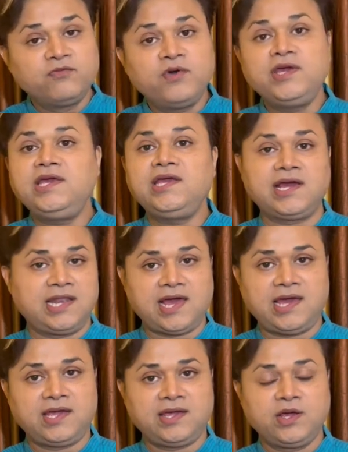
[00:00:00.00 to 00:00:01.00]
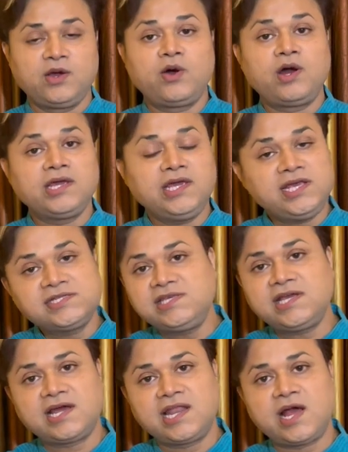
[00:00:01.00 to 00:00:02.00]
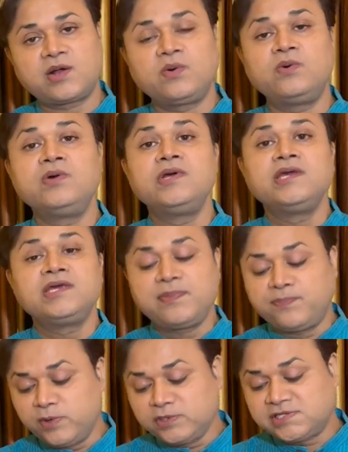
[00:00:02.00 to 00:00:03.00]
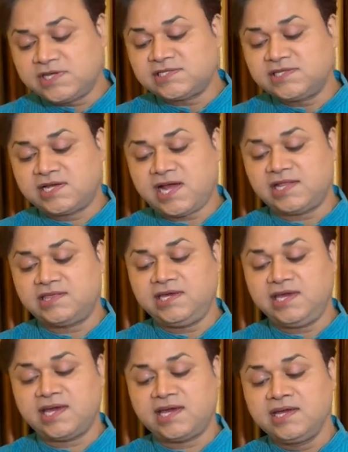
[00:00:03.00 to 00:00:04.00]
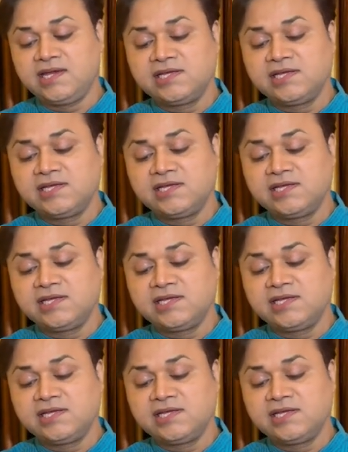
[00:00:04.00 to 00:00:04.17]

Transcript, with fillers: वही कला है और इसी कला को ये पुस्तक सिखाती है